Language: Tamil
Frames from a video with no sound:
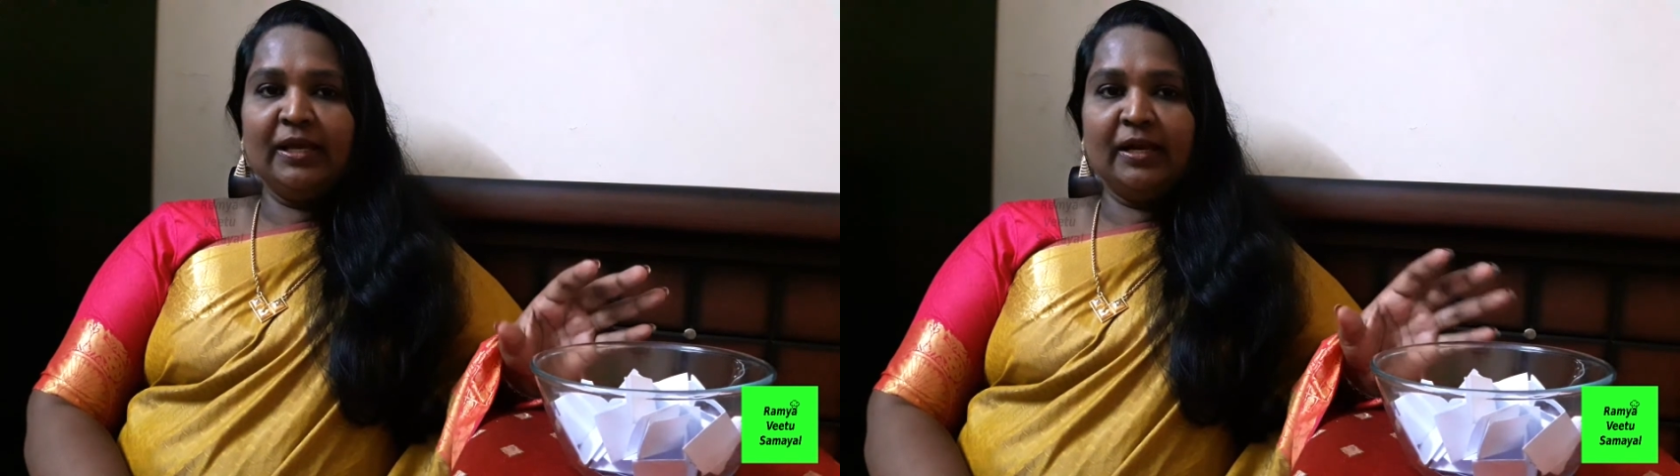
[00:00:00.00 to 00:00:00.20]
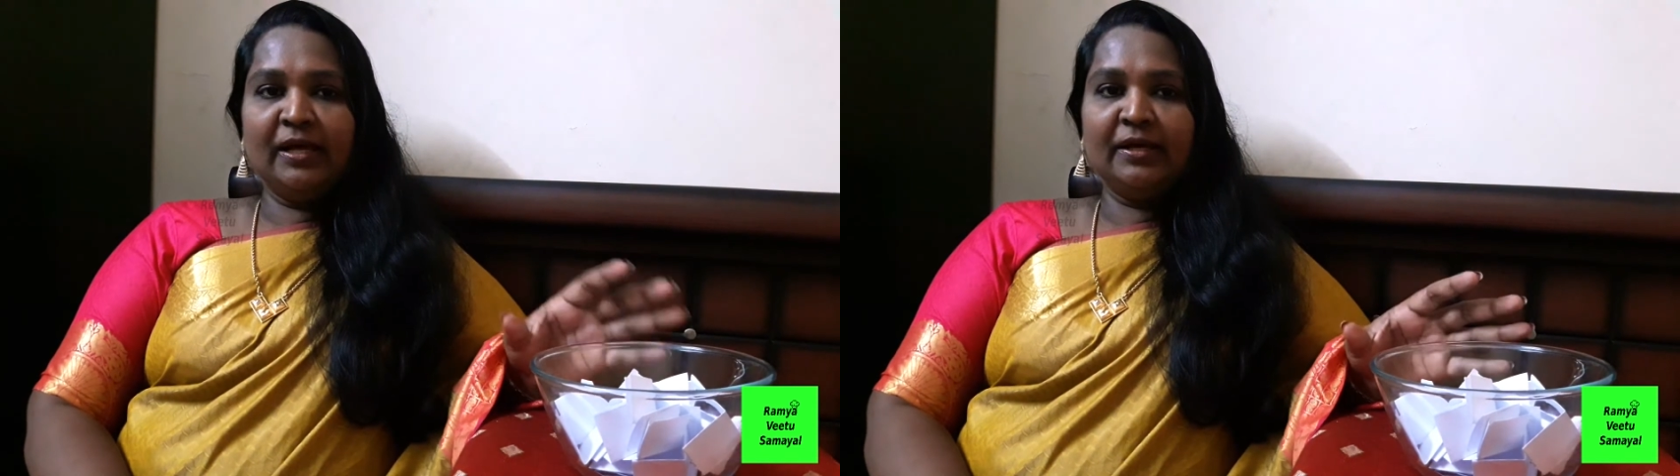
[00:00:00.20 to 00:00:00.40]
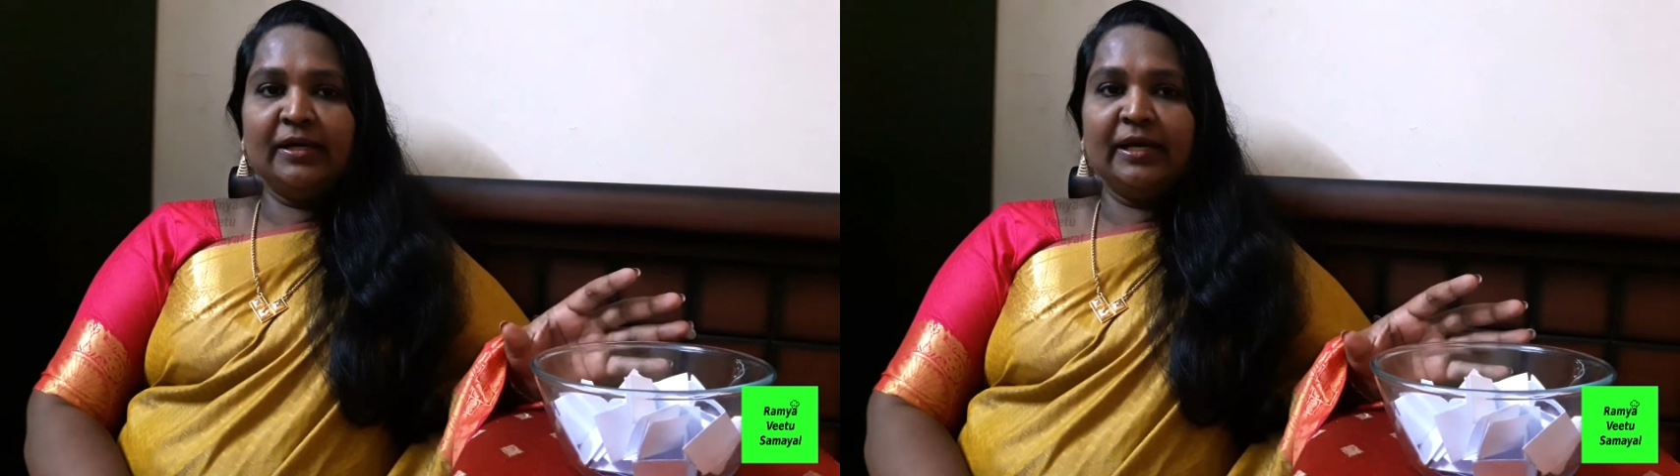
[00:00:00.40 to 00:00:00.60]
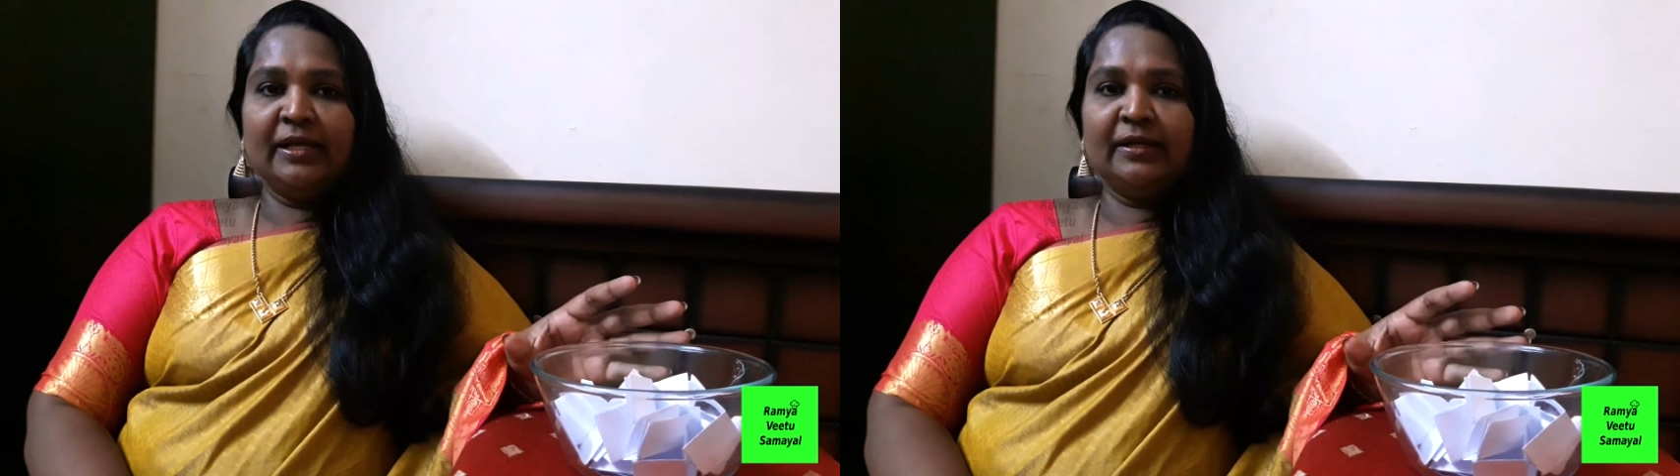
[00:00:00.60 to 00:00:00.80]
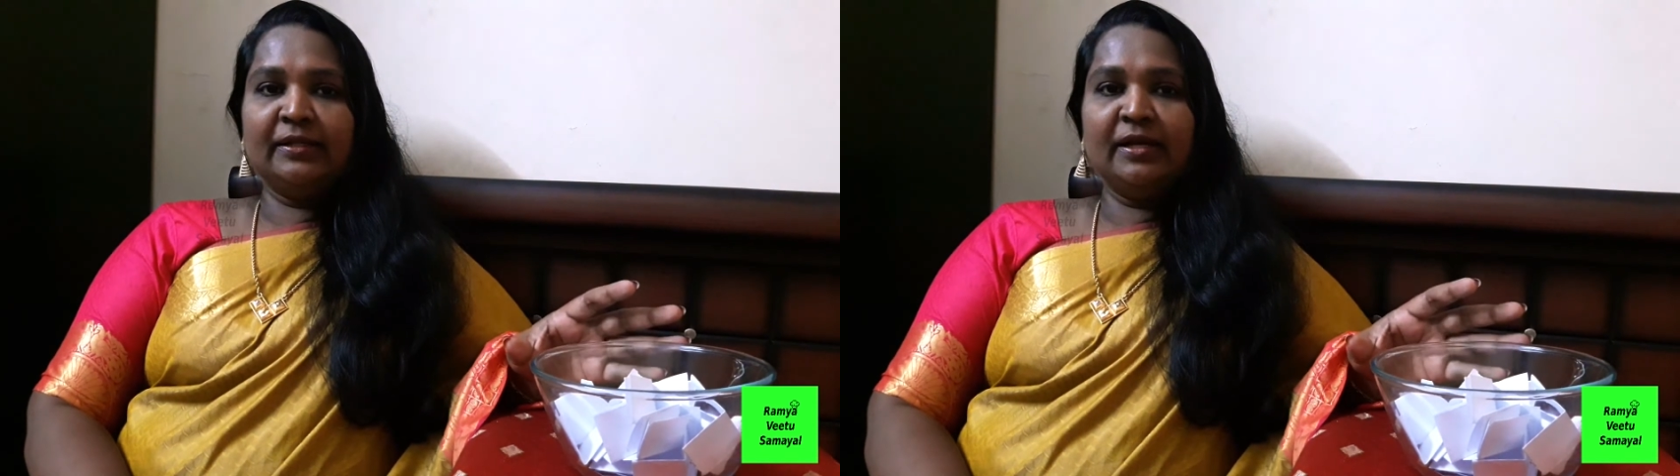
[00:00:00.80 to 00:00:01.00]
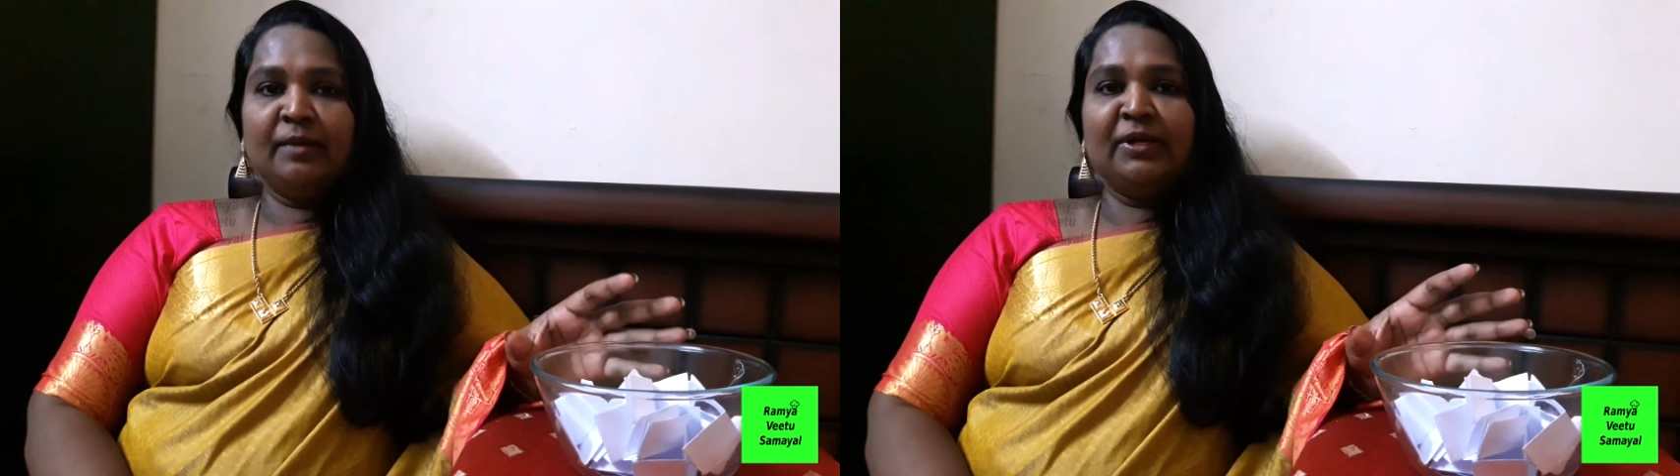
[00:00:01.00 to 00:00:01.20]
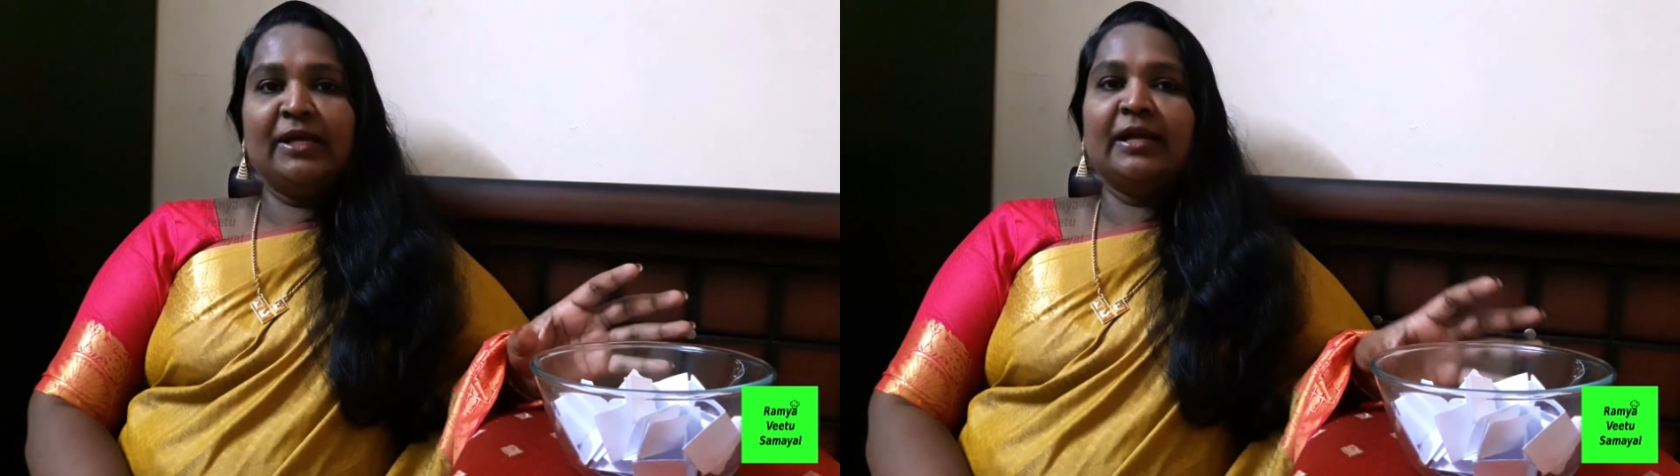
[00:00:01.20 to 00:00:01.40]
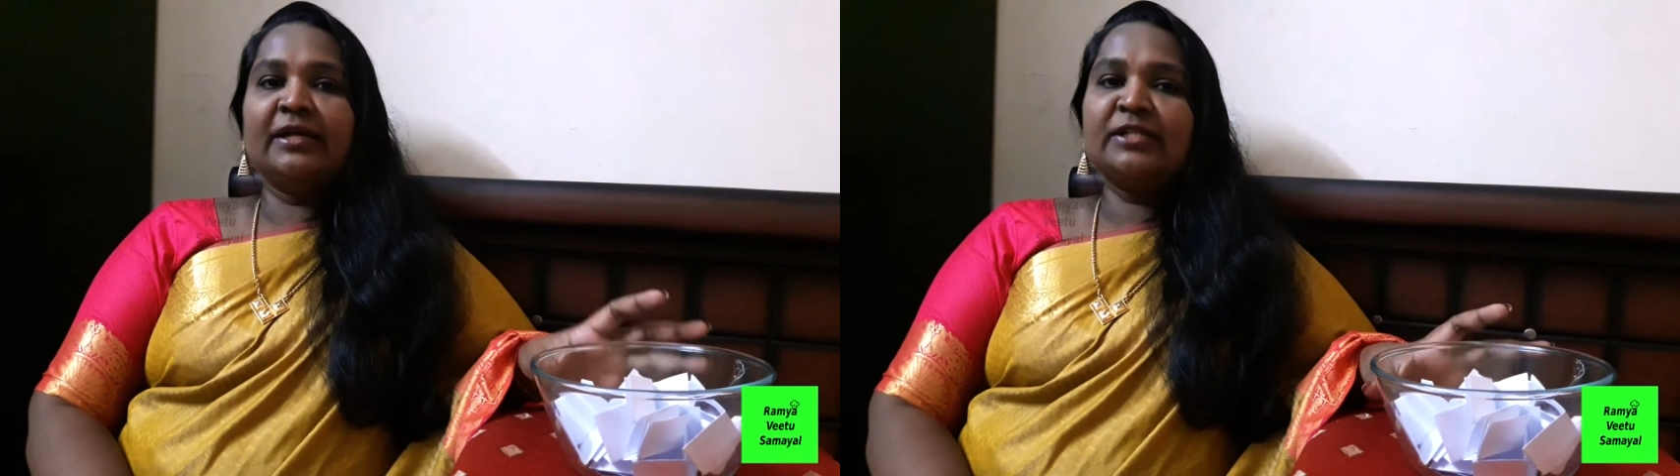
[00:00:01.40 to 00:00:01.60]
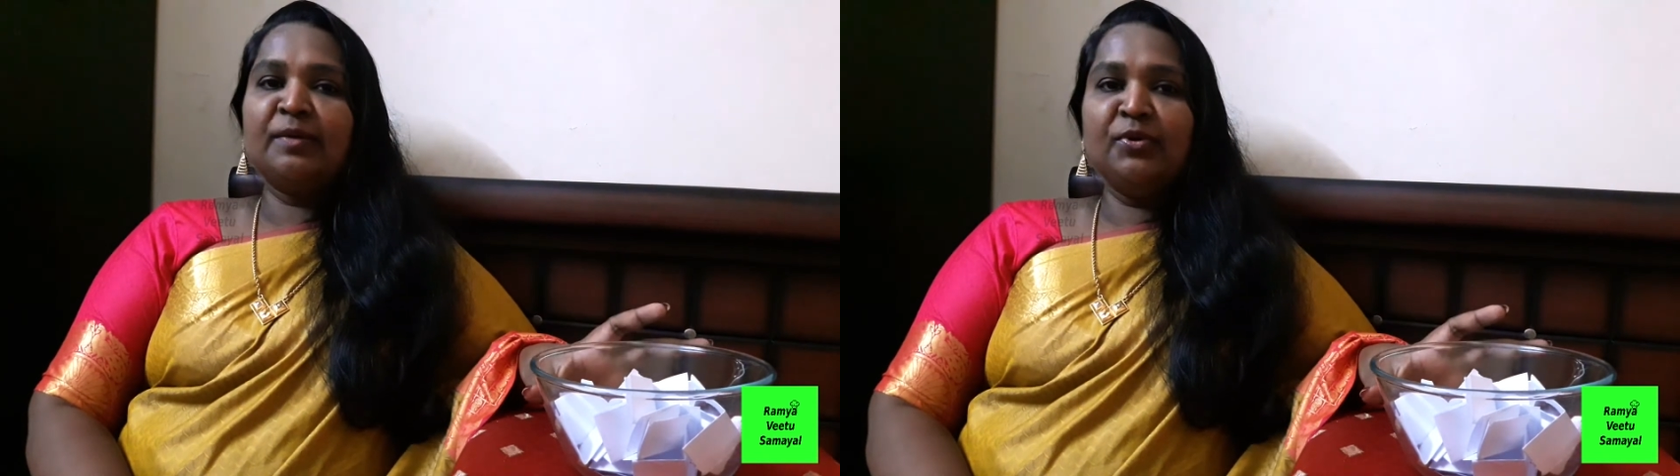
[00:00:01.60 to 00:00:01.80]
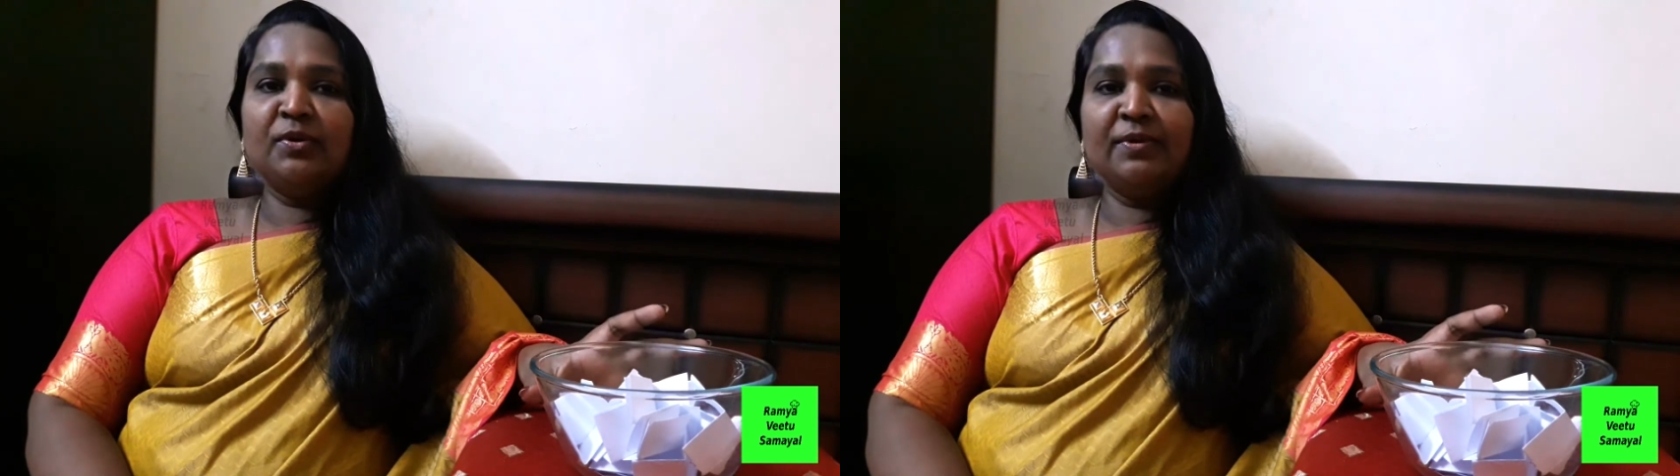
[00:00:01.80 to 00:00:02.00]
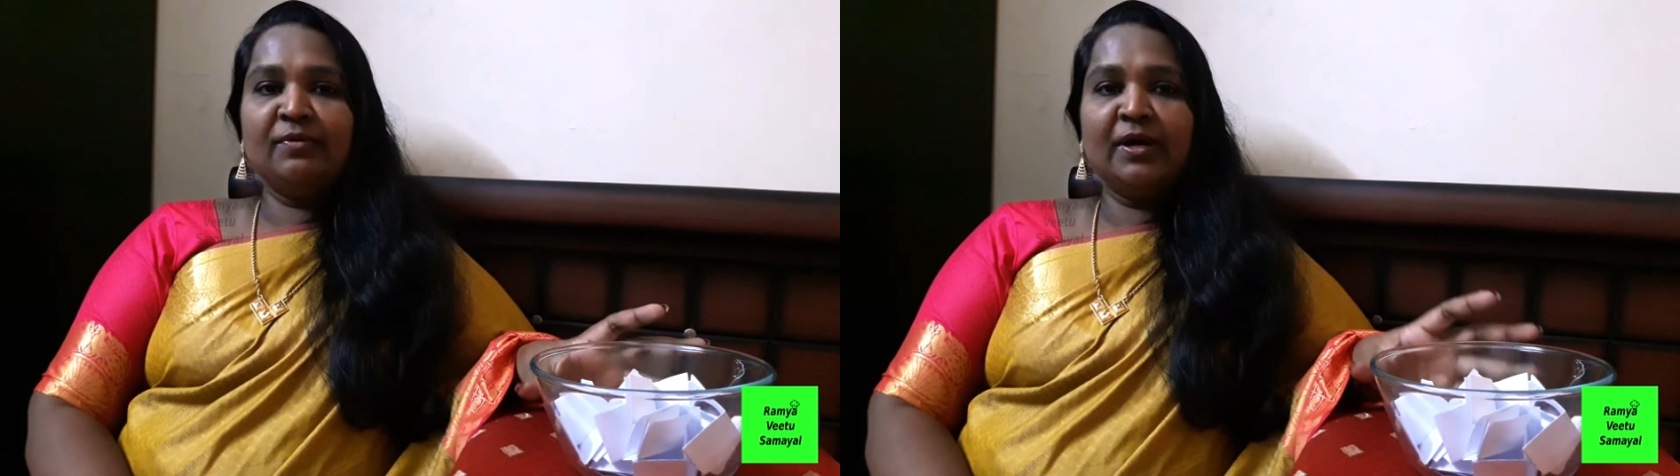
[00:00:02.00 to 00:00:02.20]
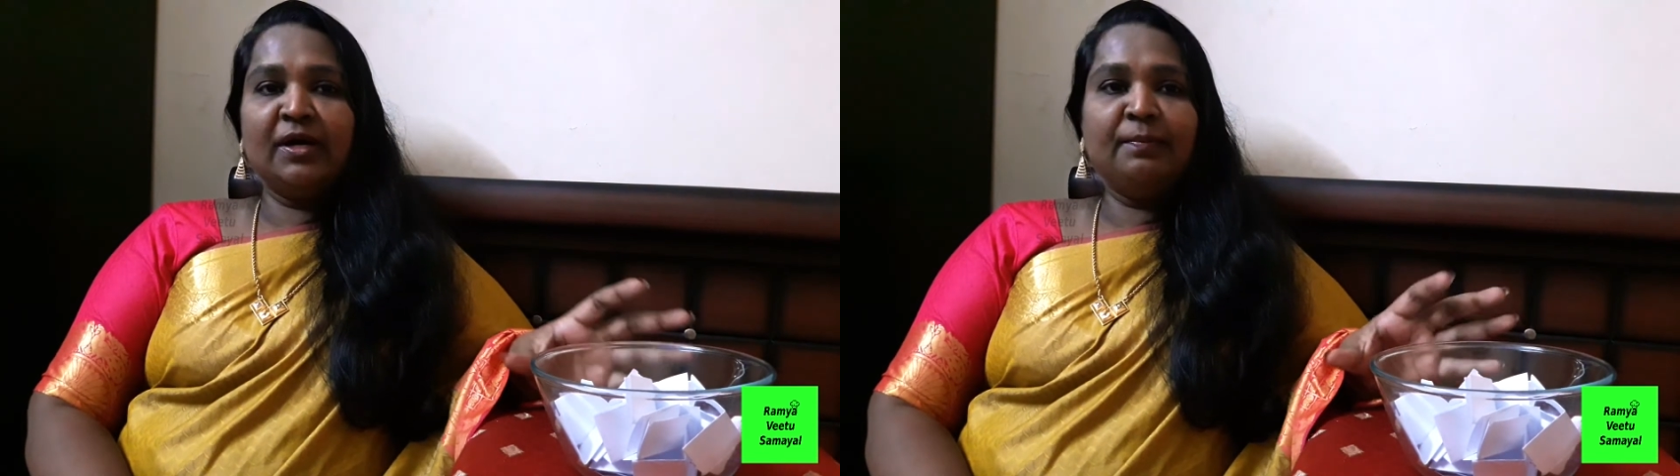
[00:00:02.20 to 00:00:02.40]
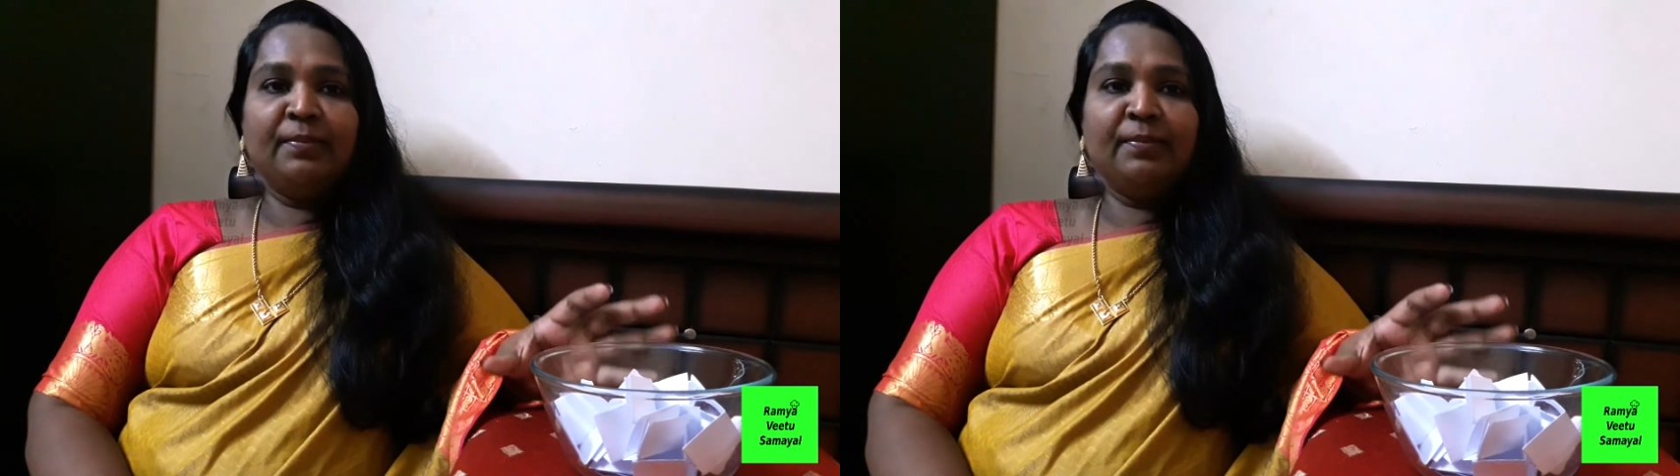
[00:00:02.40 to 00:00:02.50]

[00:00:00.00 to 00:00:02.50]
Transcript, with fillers: எல்லாரும் நினைக்கிறது நமக்கு யாராவது சப்போர்ட் பண்ணுவாங்க